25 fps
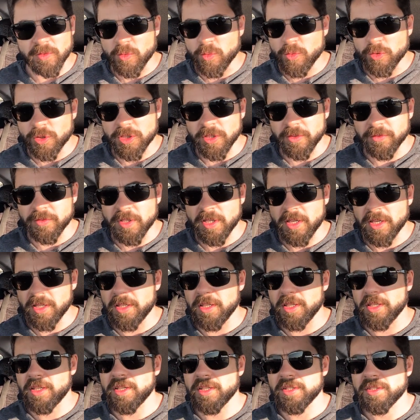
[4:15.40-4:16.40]
кушал в
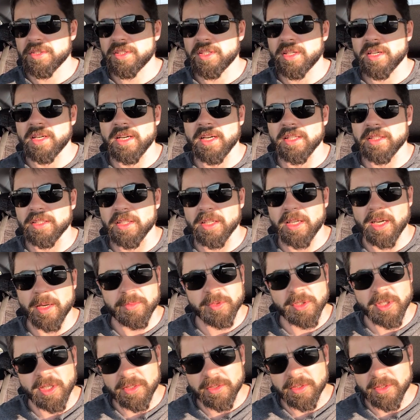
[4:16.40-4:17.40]
дорогих ресторанах,
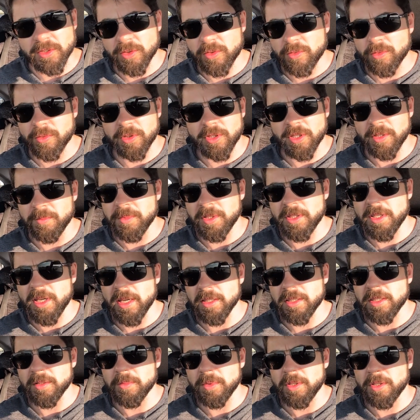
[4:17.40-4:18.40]
общался с крутыми
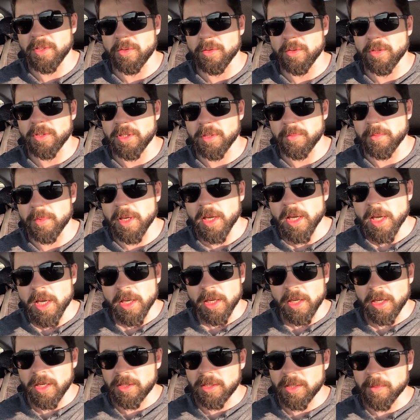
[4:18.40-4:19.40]
дядями и тетями
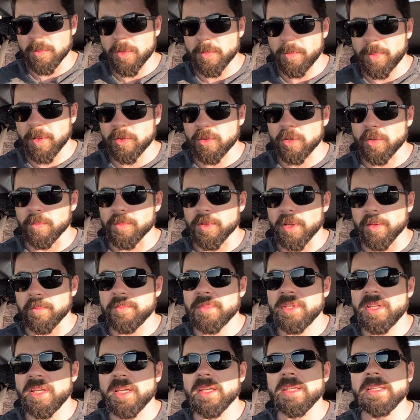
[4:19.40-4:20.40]
и тому подобное.
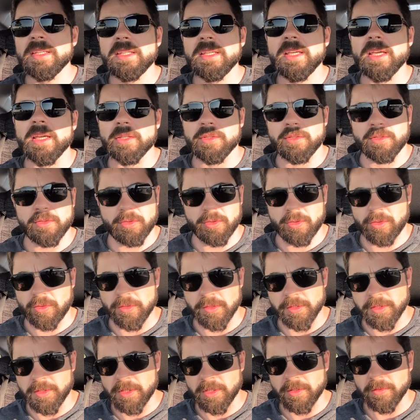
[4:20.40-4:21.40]
Мне есть
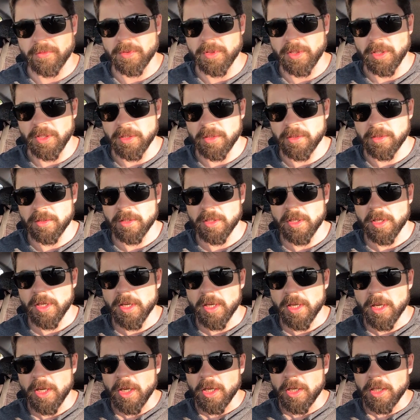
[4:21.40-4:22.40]
что сравнить.
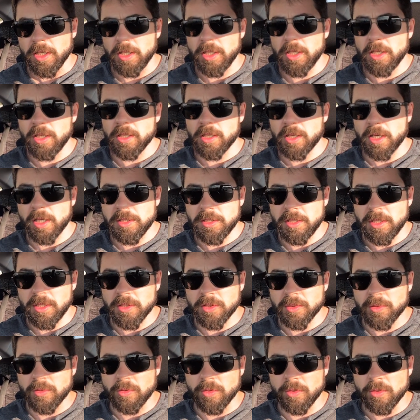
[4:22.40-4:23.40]
И
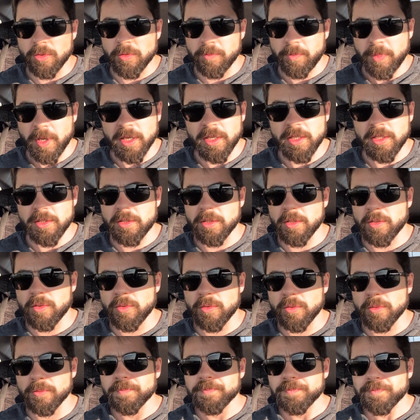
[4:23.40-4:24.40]
российскую
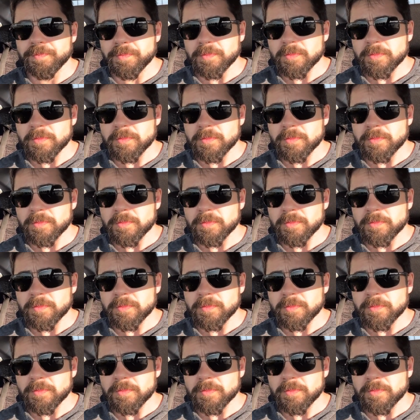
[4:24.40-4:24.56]
политику